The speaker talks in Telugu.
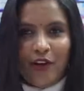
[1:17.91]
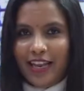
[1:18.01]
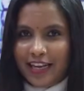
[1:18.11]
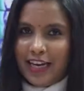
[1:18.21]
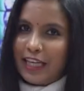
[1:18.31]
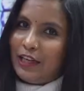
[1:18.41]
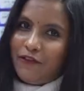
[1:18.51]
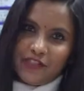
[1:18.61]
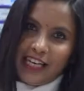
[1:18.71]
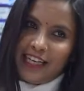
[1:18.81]
ఆల్ ఇక్కడ
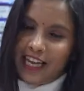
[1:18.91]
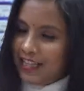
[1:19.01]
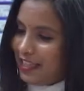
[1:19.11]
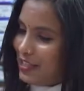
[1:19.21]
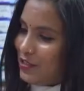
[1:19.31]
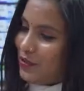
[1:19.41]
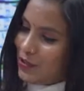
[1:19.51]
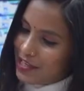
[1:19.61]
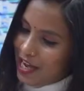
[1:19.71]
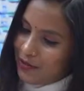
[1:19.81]
గిఫ్ట్ సెట్ అనేది తీసుకొని
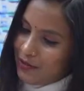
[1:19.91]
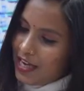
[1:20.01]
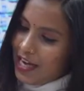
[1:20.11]
వచ్చాను